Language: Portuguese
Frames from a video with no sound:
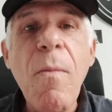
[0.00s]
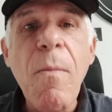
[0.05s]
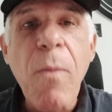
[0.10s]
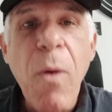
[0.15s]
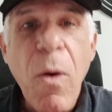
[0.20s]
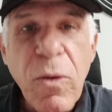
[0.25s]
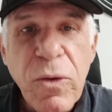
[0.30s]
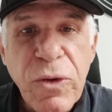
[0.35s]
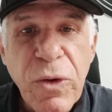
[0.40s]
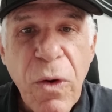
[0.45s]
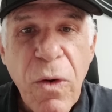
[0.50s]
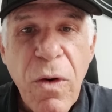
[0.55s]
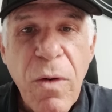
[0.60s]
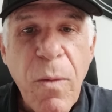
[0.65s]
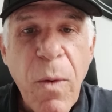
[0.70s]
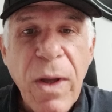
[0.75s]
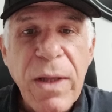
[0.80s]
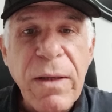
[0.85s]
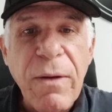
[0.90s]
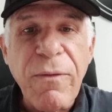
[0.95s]
Bom jogo,
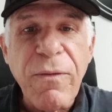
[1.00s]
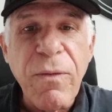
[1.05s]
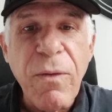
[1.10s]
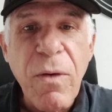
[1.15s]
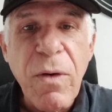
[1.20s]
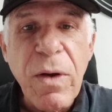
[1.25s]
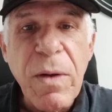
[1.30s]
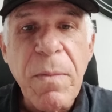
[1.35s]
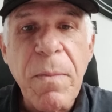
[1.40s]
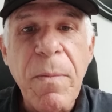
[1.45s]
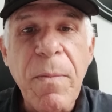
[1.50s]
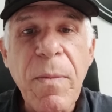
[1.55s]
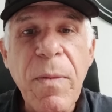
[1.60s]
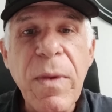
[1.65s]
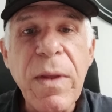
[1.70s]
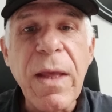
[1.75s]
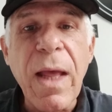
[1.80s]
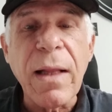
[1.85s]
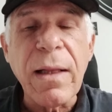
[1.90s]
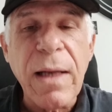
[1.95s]
Botafogo
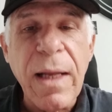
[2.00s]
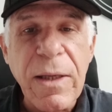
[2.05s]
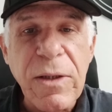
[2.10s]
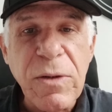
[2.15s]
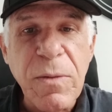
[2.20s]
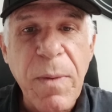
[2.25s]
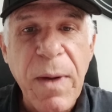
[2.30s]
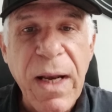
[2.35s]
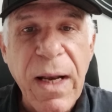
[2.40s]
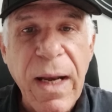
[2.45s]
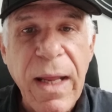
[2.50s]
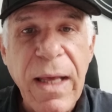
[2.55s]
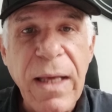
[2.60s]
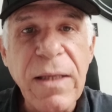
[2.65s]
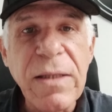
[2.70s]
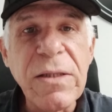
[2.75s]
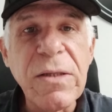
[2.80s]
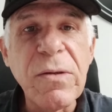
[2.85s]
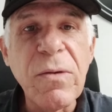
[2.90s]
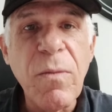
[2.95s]
e Atlético
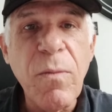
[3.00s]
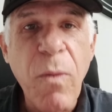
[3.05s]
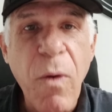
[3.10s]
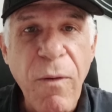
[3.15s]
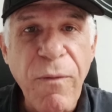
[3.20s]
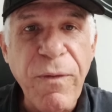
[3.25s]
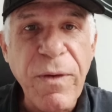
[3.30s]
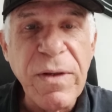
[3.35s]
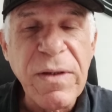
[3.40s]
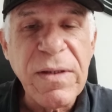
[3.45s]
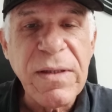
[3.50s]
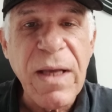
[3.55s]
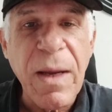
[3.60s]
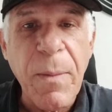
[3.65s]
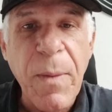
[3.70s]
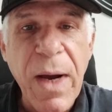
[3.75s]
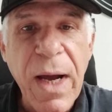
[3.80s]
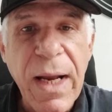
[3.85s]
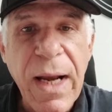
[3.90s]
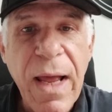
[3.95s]
Paranaense. Bom fim de
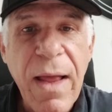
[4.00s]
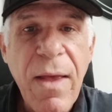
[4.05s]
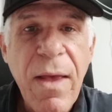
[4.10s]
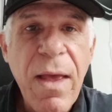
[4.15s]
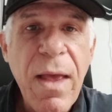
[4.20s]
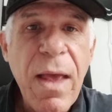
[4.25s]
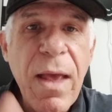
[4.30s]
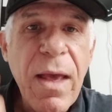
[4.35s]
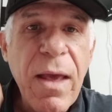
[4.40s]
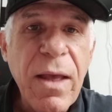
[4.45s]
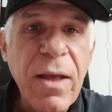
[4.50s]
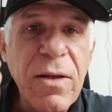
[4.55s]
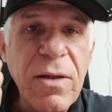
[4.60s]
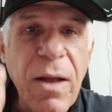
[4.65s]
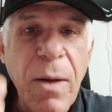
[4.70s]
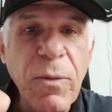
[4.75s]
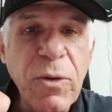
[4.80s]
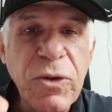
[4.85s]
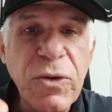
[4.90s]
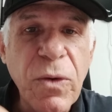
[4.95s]
semana.
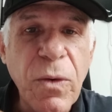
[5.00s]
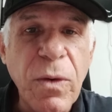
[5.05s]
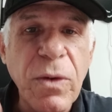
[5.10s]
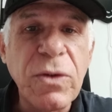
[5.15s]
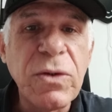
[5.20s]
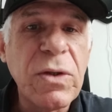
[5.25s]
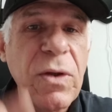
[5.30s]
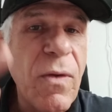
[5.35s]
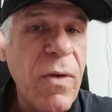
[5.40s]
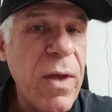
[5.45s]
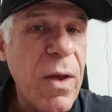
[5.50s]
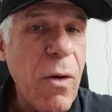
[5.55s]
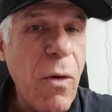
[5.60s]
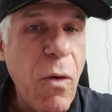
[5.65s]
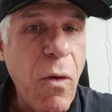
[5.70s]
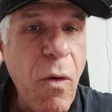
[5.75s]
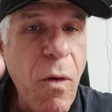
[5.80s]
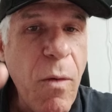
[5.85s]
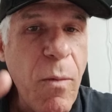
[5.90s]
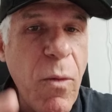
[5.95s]
Estamos juntos,
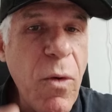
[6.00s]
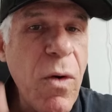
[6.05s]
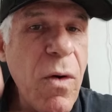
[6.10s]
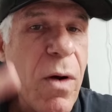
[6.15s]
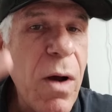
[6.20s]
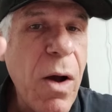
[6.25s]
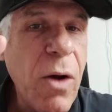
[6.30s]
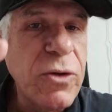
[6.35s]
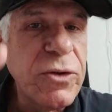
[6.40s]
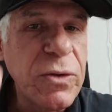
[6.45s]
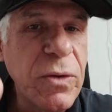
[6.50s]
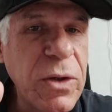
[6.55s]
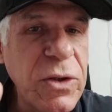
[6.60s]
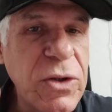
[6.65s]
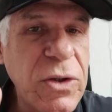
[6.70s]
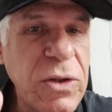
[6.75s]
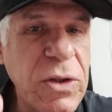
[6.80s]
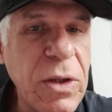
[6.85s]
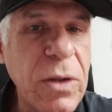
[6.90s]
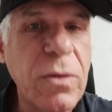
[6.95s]
rumo aos
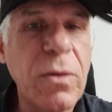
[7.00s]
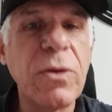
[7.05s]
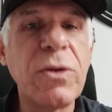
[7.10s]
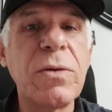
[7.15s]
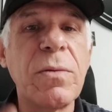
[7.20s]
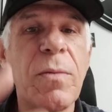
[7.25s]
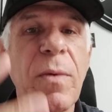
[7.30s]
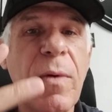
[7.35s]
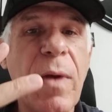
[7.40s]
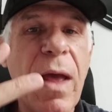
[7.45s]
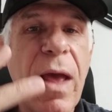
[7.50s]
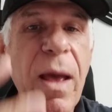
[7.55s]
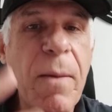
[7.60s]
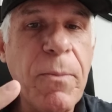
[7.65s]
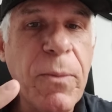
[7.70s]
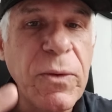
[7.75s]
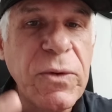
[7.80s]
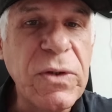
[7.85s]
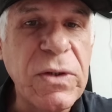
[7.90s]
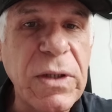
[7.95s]
dois títulos. É
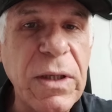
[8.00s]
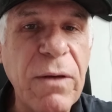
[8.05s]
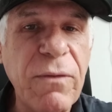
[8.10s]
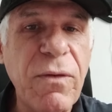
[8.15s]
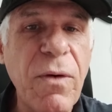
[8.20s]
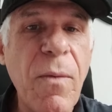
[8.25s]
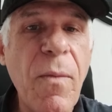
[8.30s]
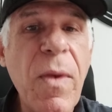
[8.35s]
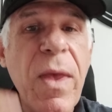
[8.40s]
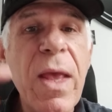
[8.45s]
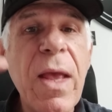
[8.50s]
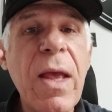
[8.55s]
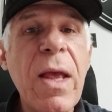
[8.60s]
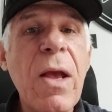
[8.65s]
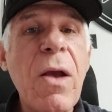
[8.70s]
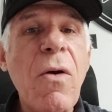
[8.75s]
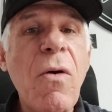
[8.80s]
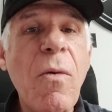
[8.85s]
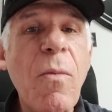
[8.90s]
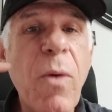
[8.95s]
possível.
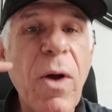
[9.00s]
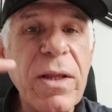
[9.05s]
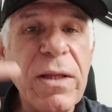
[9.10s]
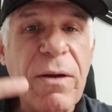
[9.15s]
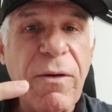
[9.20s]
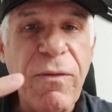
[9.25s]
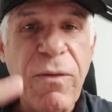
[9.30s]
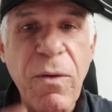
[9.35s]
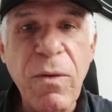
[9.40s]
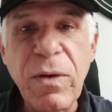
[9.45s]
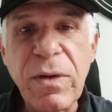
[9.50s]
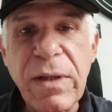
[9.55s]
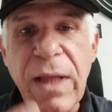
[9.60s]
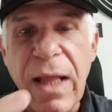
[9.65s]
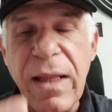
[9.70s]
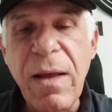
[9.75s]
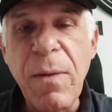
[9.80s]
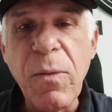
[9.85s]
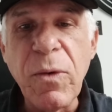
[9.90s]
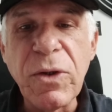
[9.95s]
O Botafogo
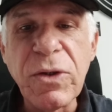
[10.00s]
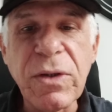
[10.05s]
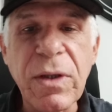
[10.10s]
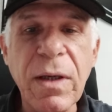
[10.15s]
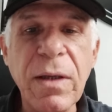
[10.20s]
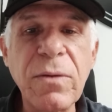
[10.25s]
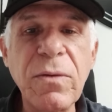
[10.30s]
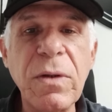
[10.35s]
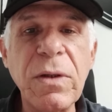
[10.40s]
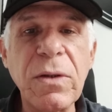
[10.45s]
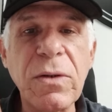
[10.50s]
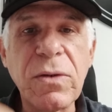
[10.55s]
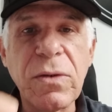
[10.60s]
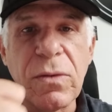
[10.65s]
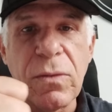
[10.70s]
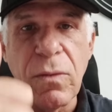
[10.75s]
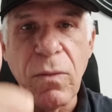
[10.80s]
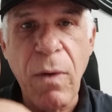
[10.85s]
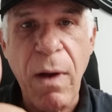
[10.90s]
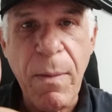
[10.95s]
está demonstrando
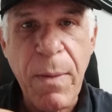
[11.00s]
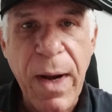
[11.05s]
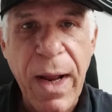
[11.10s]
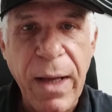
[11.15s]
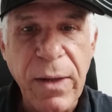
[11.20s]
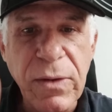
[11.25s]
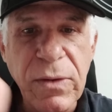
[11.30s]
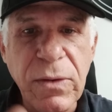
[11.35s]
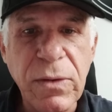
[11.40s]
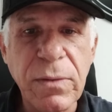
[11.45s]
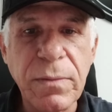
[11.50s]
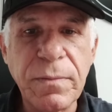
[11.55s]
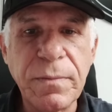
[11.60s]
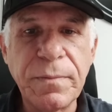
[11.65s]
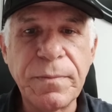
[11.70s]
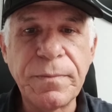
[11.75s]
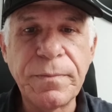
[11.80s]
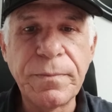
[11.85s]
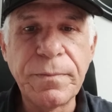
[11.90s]
isso. Um abraço.